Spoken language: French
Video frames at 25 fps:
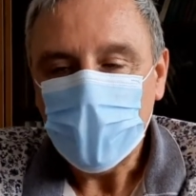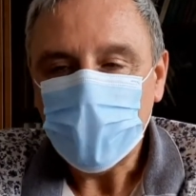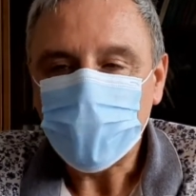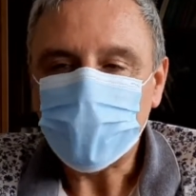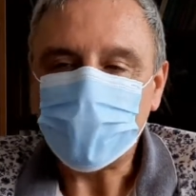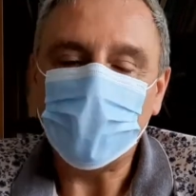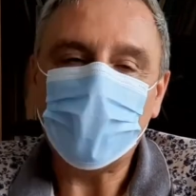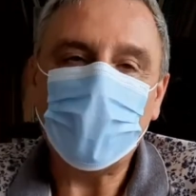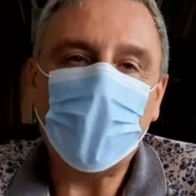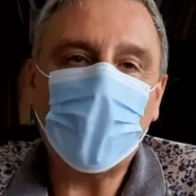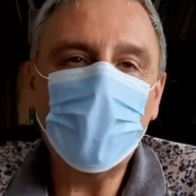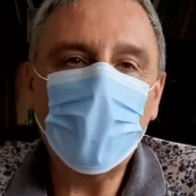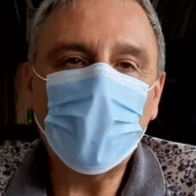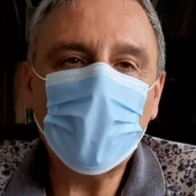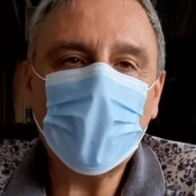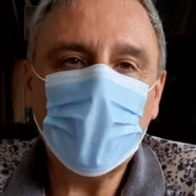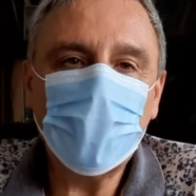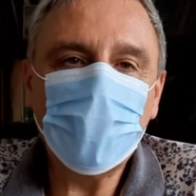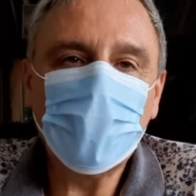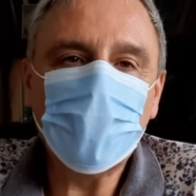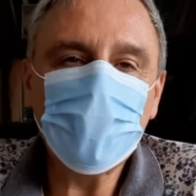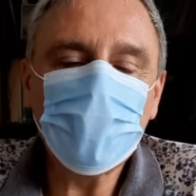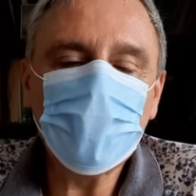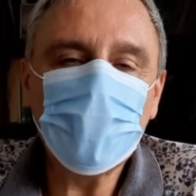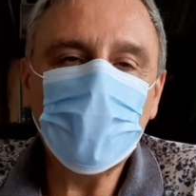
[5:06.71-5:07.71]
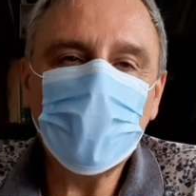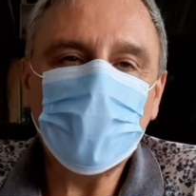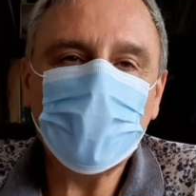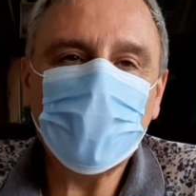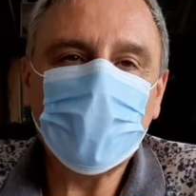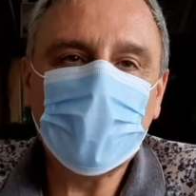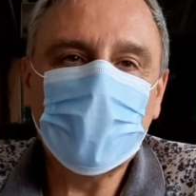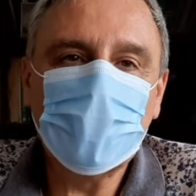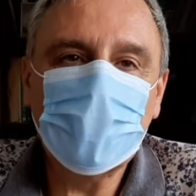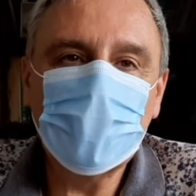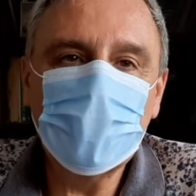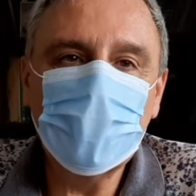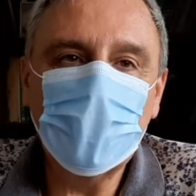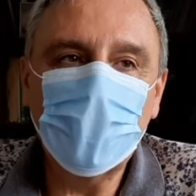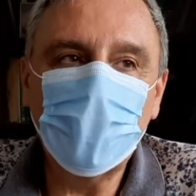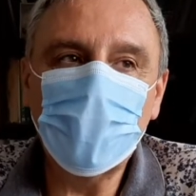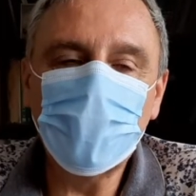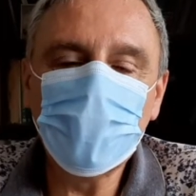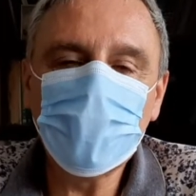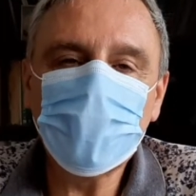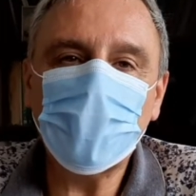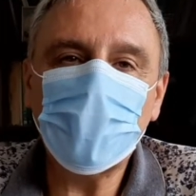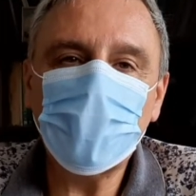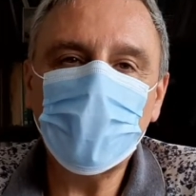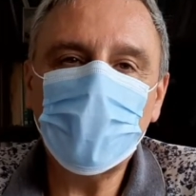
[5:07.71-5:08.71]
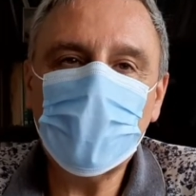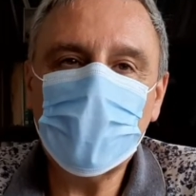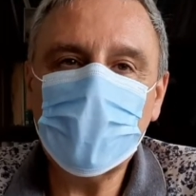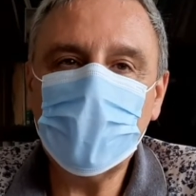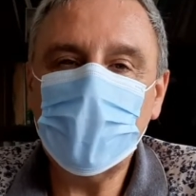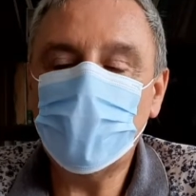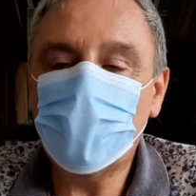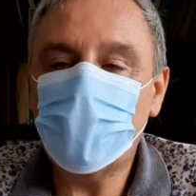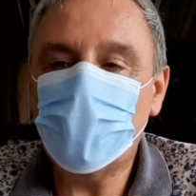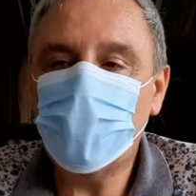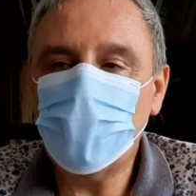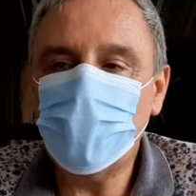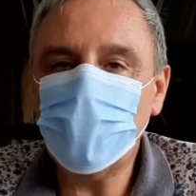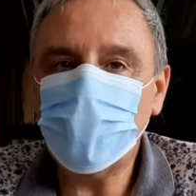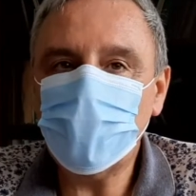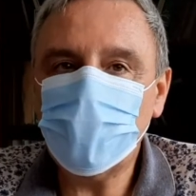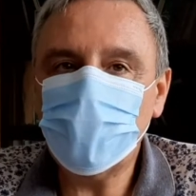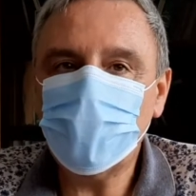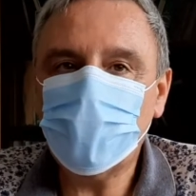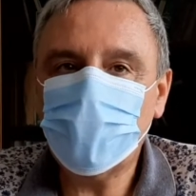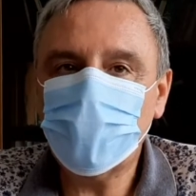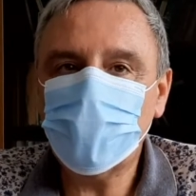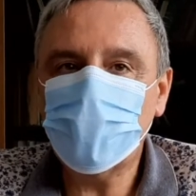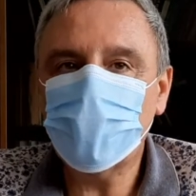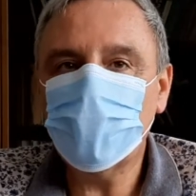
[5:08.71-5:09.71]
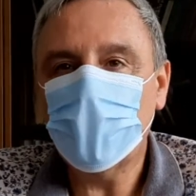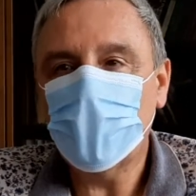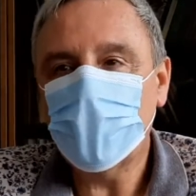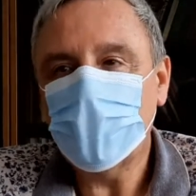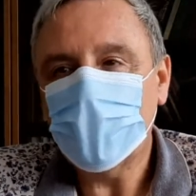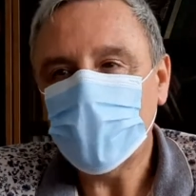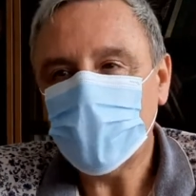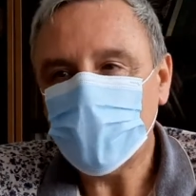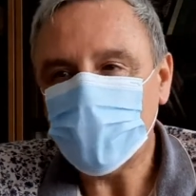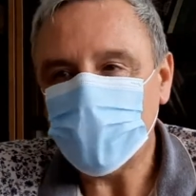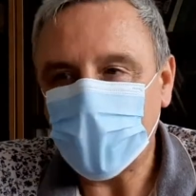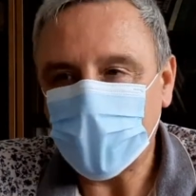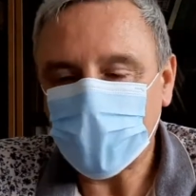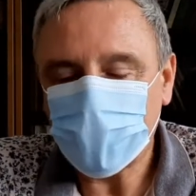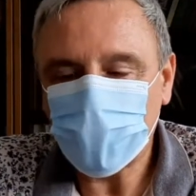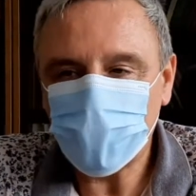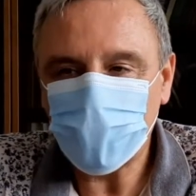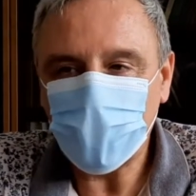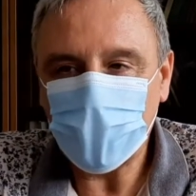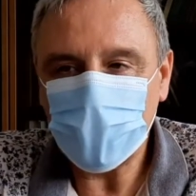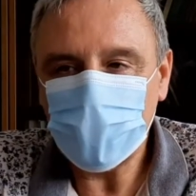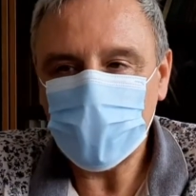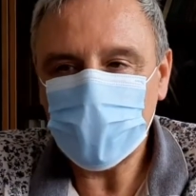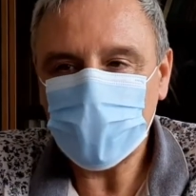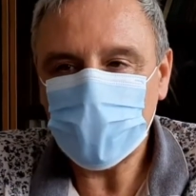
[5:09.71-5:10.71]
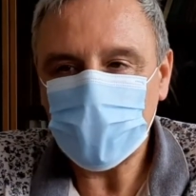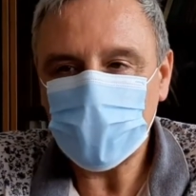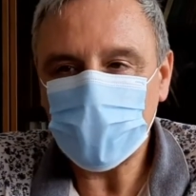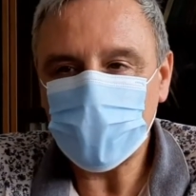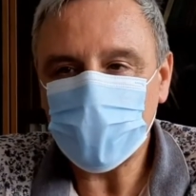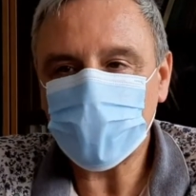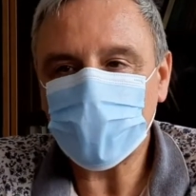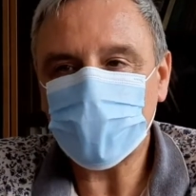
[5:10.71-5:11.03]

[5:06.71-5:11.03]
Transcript: C'est vraiment quelque chose qui aujourd'hui n'est plus du tout d'actualité.